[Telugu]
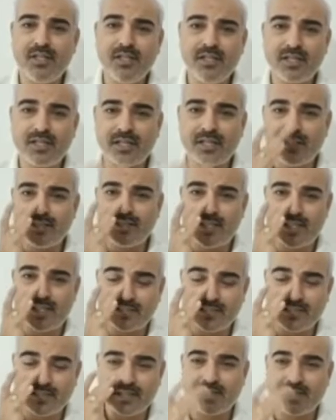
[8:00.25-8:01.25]
ఉంటారు
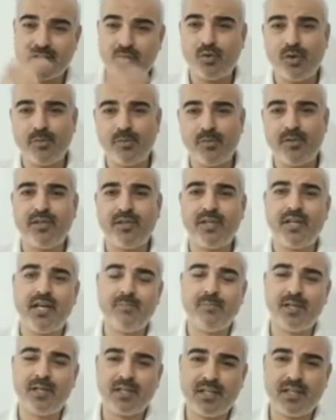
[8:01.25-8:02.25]
వీళ్ళు
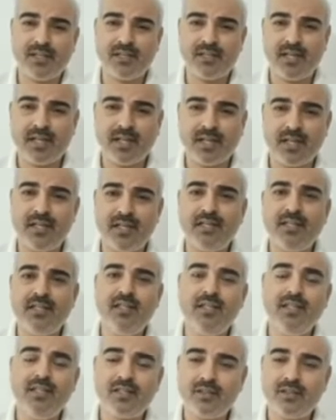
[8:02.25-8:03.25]
మాంసము తాగటం
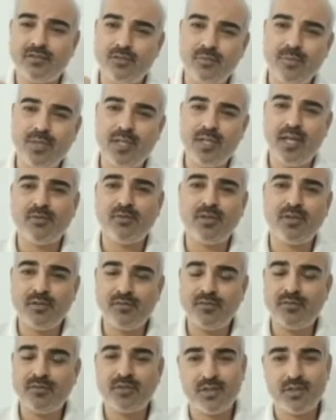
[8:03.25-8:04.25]
తినటం అనేది
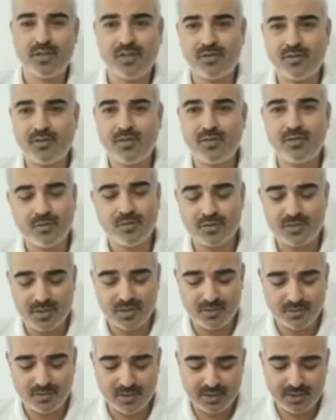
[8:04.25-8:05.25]
చేయరు
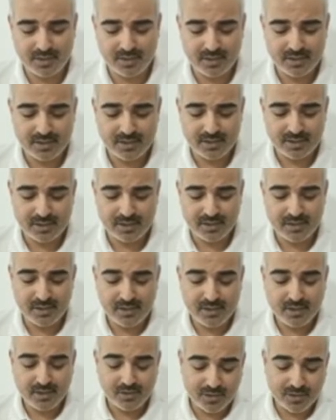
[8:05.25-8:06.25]
ఈ యొక్క
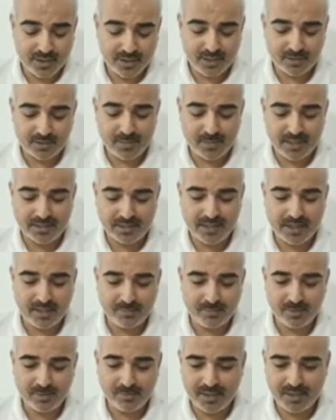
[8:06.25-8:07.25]

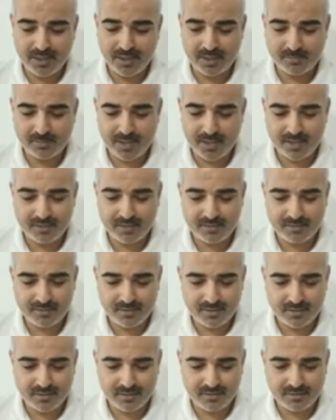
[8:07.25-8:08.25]
తాంత్రికంలో సాత్విక
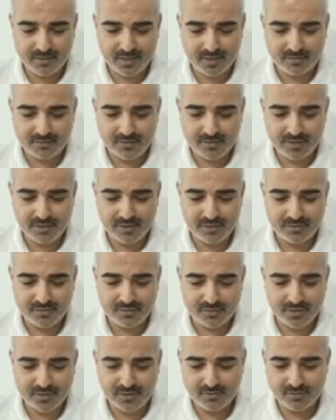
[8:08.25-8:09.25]
రూపంనే దీన్ని
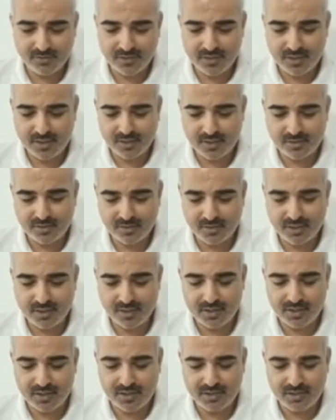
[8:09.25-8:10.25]
స్వీకరిస్తూ
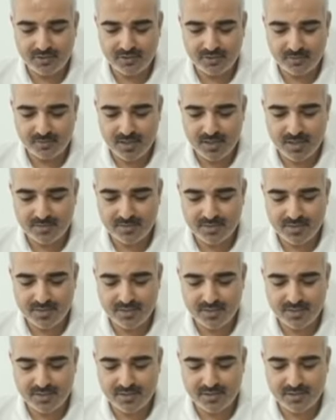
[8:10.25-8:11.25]
ఉంటూ ఉంటారు
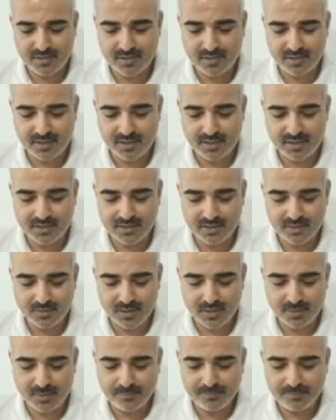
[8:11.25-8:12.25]
ఈ
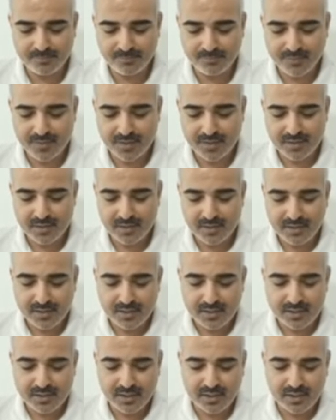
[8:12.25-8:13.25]
సంప్రదాయంలో
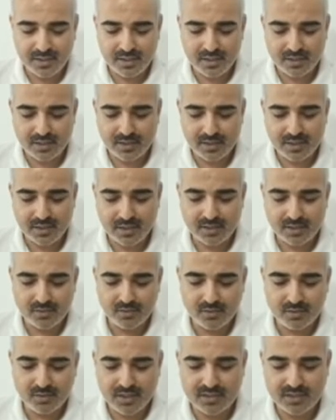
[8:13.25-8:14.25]
కూడా
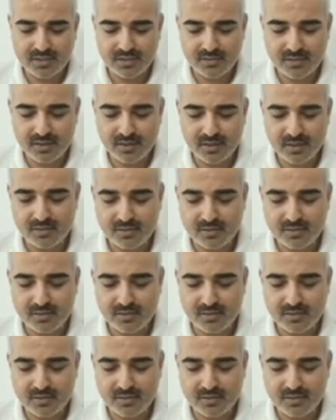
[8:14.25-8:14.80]
అవధూతలు ఉంటారు